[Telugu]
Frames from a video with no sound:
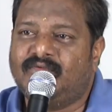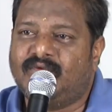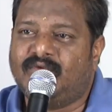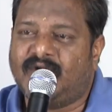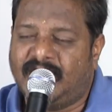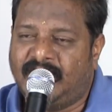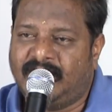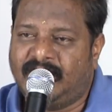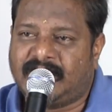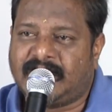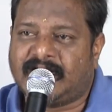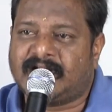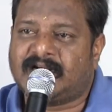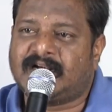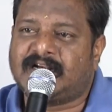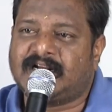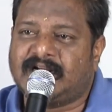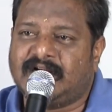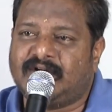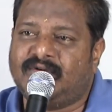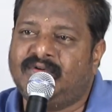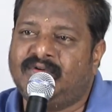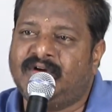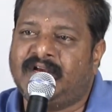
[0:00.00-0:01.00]
వాళ్ళు
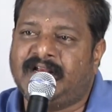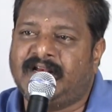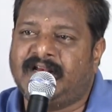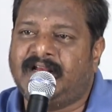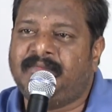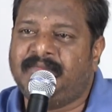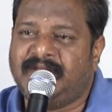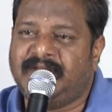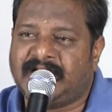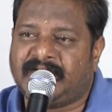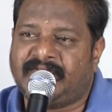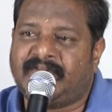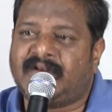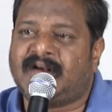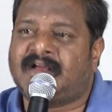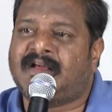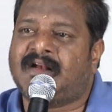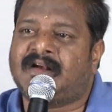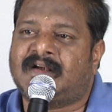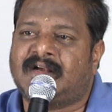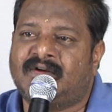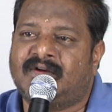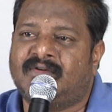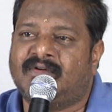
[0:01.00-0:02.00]
కరెక్ట్గా ఉంటేనే మీరందరూ
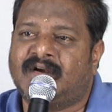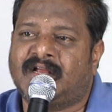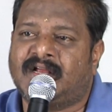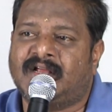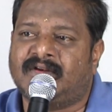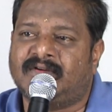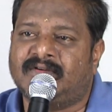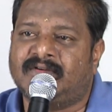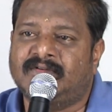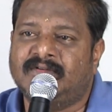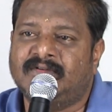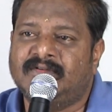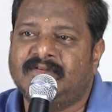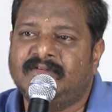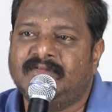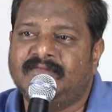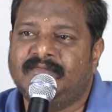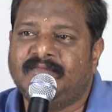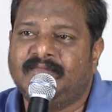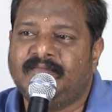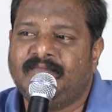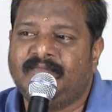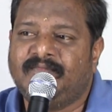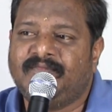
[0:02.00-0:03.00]
కరెక్ట్గా ఉంటారు
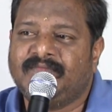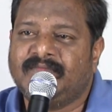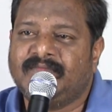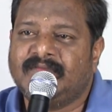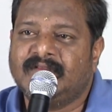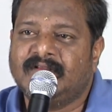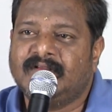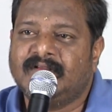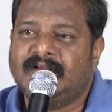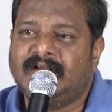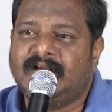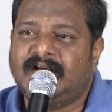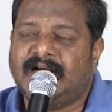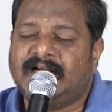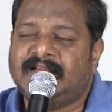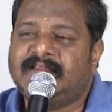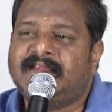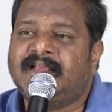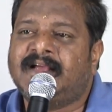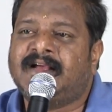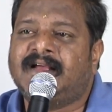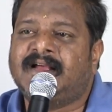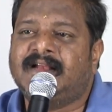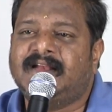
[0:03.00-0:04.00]

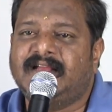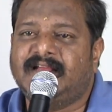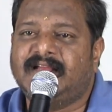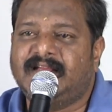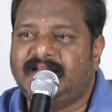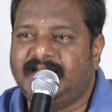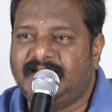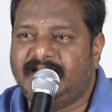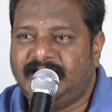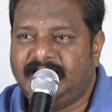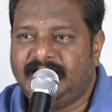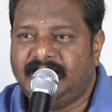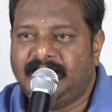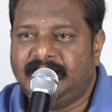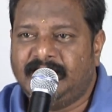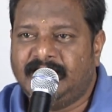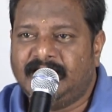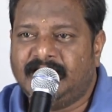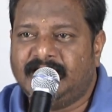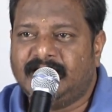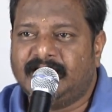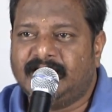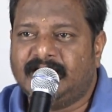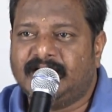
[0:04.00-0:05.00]
అంతేగాని
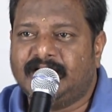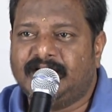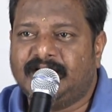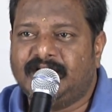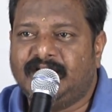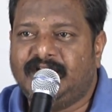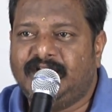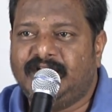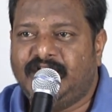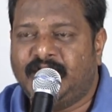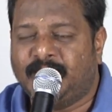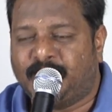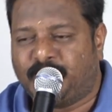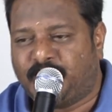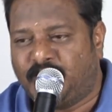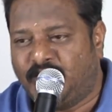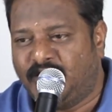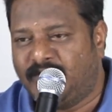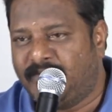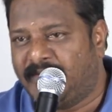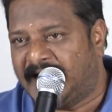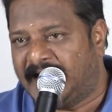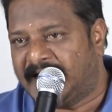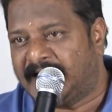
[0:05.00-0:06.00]

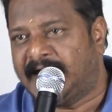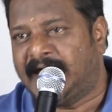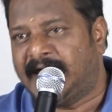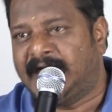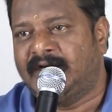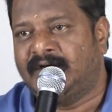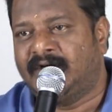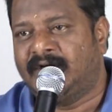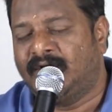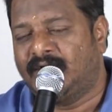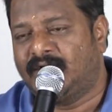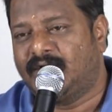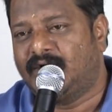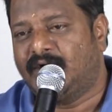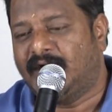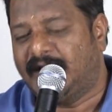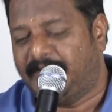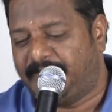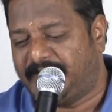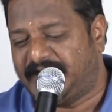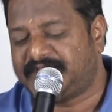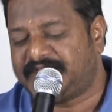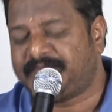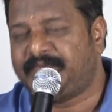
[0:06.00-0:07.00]
ఎప్పుడు మాట్లాడిన వాళ్ళకి కూడా
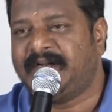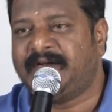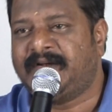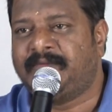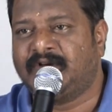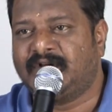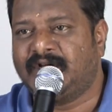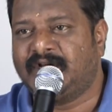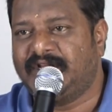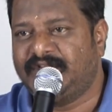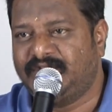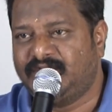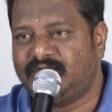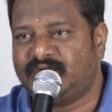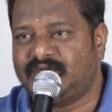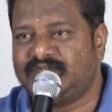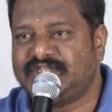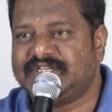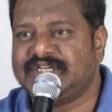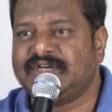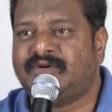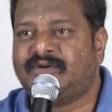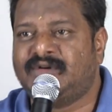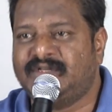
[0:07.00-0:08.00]
ప్రెస్ మీట్కి ఎందుకు
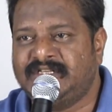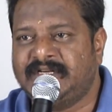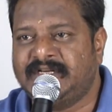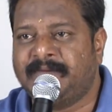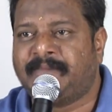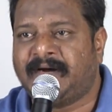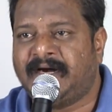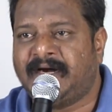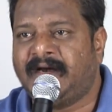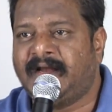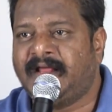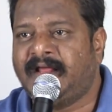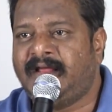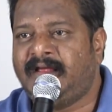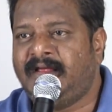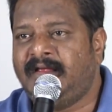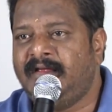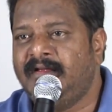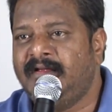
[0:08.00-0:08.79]
వచ్చామని చెప్పంటే